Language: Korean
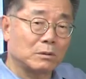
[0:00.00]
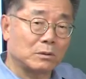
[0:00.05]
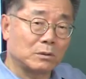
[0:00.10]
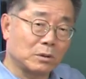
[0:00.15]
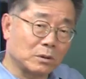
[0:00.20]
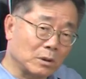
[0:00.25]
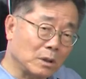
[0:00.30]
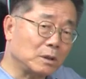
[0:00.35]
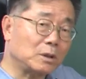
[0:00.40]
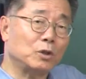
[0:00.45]

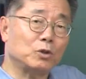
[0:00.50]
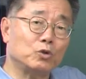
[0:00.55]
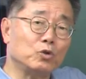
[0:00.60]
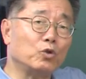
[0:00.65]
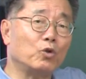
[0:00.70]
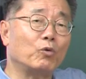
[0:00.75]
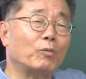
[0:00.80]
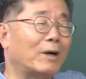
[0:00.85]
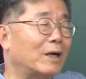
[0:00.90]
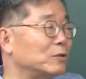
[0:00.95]
그걸
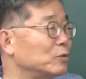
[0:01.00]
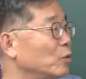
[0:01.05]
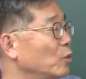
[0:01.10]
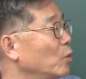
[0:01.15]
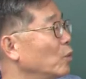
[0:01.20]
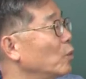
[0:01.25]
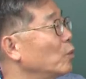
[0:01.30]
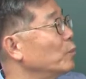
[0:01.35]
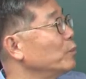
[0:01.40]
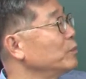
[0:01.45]
기준으로
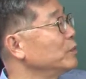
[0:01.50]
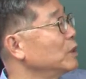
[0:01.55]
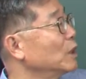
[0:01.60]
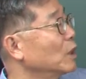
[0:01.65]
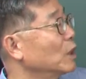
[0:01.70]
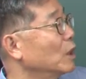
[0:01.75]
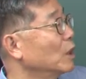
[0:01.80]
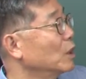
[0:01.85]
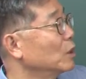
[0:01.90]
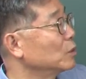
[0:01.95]
봐도
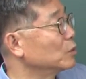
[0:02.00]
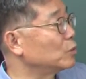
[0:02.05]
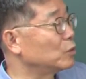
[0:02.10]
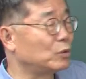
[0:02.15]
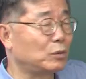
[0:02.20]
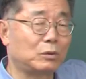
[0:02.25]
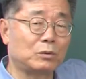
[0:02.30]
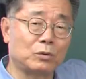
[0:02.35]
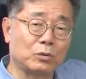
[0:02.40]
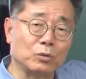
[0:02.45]
이제
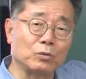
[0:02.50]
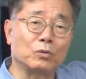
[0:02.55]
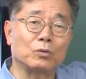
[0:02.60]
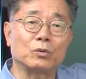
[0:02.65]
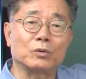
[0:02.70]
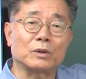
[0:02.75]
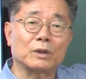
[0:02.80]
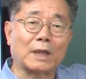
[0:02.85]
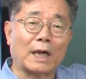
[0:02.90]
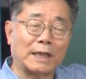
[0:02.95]

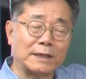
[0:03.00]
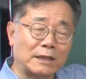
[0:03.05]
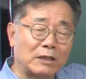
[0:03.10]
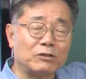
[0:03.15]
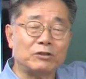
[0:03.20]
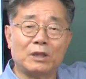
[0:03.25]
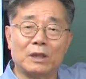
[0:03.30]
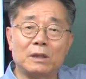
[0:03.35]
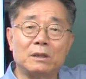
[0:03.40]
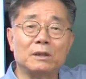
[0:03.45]
중국은
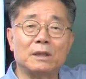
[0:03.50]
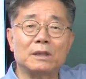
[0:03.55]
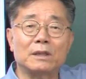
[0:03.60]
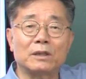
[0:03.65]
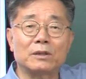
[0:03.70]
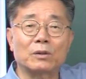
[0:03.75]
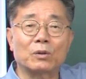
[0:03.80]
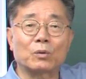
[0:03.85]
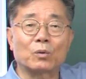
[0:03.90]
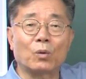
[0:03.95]
가장 최근에
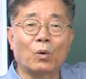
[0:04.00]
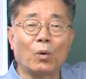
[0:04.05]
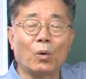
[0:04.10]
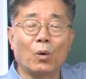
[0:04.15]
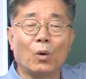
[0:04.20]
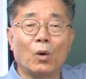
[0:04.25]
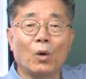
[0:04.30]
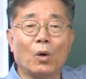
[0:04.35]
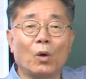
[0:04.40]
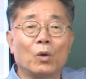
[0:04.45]

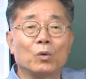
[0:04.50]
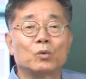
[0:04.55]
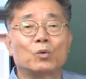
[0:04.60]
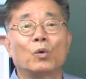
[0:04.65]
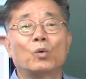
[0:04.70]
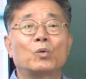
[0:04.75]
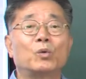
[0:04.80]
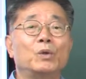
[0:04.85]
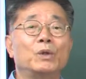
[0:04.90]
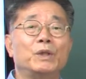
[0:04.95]
생겼고
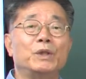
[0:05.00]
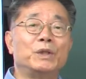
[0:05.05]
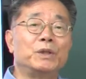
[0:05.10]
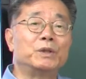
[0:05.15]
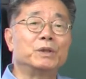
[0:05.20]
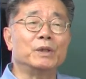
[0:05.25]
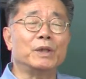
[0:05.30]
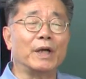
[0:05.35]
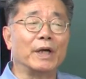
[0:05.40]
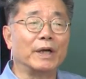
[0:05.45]
또 그
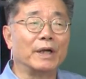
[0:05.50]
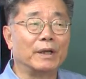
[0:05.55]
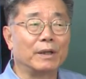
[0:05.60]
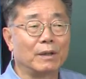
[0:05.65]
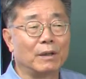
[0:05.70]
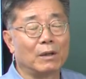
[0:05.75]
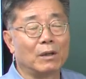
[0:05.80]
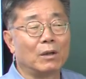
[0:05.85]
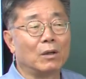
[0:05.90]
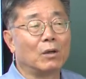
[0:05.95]
이전에
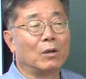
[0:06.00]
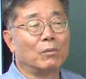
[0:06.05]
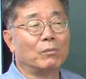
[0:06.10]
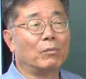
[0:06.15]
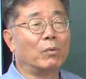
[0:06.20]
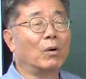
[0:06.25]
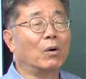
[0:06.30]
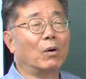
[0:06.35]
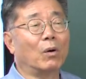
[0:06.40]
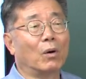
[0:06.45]

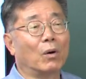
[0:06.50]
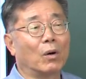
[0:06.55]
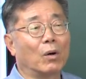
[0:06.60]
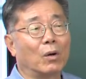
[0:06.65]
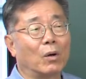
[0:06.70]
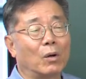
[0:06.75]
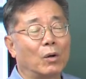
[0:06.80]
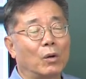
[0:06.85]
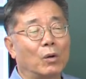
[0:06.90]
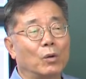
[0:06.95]
뭐
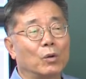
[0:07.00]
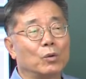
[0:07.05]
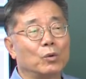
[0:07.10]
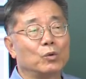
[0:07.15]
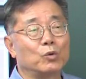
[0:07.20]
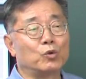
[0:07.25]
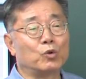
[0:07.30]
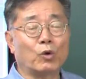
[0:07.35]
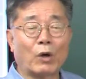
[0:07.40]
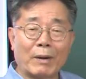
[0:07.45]

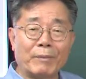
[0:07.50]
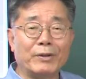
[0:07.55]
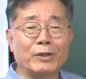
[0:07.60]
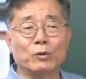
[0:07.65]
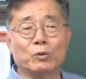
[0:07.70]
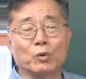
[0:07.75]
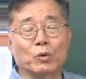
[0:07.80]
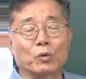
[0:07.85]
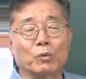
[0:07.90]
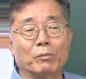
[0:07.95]

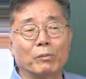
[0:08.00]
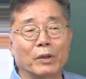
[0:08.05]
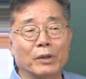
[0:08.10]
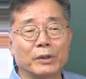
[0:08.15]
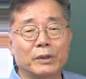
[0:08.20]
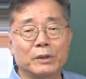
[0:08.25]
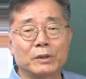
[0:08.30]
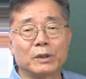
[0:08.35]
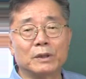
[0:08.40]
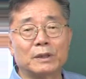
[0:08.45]
중화민국 뭐
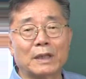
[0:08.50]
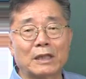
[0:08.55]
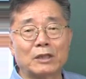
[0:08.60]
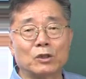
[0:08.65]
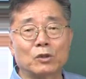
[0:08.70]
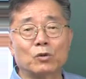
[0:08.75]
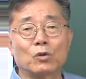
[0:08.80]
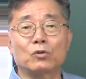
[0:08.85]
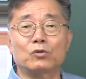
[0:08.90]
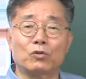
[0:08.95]
이런 걸
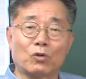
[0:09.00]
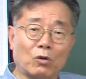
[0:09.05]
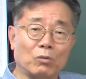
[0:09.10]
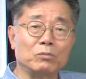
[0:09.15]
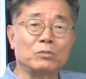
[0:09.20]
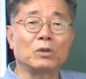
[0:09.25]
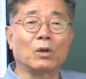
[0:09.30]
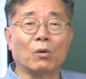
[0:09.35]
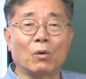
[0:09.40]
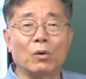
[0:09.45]
따져도
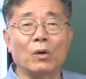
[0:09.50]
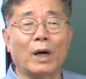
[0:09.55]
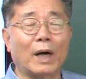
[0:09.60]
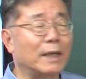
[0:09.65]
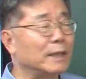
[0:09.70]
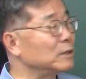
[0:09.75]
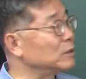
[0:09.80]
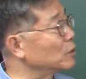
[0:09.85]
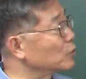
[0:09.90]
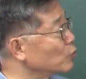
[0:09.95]
조금 더
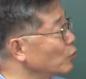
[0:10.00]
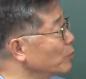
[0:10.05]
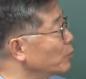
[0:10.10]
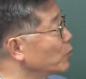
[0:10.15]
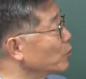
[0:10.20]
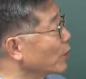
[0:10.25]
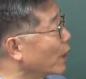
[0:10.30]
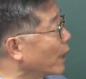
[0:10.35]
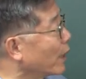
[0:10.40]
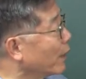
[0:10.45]
올라가는 정도에
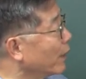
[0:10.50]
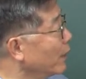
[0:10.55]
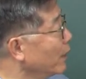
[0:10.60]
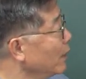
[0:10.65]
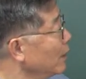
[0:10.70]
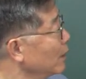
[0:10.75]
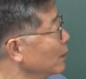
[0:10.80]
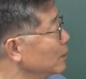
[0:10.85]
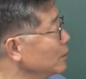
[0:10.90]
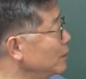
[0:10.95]
불과해.
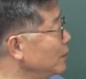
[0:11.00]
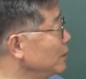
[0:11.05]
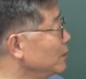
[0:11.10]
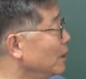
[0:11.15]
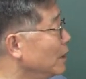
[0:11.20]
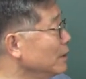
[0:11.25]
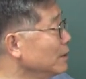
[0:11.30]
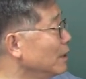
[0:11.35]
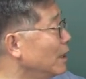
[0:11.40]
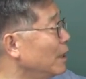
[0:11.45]
근데
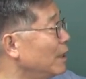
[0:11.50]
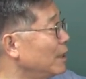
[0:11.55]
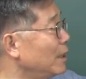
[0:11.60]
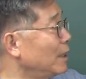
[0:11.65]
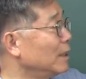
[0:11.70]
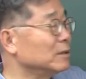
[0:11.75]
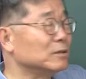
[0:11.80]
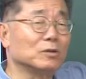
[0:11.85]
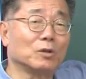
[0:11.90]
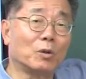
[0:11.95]

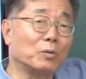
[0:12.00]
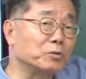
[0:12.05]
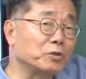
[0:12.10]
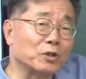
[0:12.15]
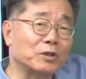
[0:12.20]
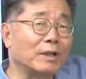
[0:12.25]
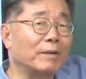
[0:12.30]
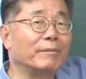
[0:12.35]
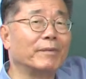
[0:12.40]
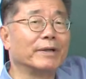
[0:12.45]
옛날에는
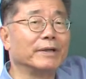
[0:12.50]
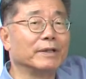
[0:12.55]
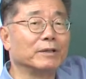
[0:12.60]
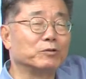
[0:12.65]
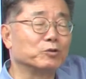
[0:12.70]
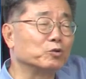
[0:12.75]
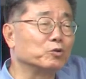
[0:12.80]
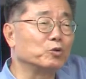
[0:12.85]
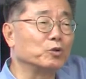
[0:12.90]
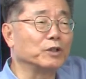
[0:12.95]
없었단 말이에요.
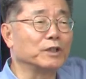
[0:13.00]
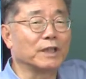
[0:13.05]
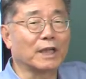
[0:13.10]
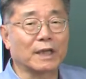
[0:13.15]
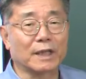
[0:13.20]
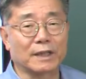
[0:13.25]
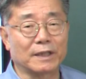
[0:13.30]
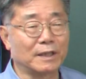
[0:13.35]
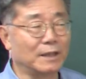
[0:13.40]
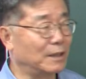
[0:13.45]
중국이
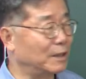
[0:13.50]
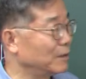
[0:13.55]
나라가.